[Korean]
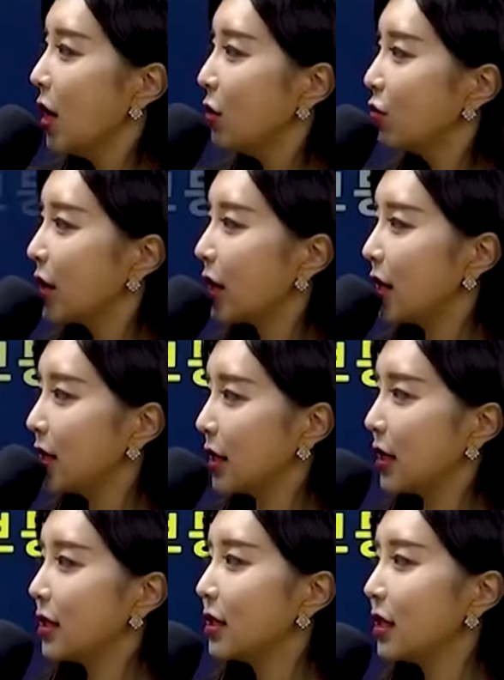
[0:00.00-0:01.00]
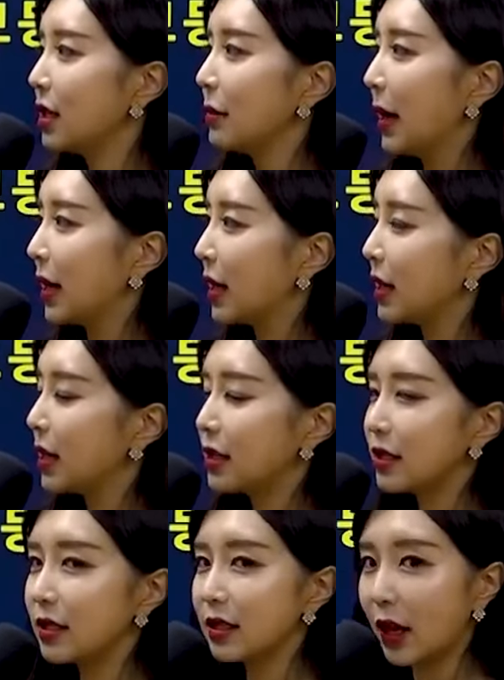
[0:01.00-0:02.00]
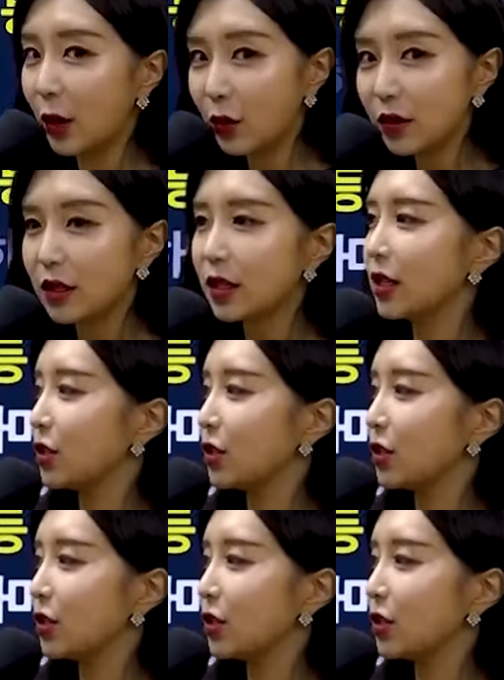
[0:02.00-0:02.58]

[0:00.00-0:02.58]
우리가 이제 흔히 말하는 내용들이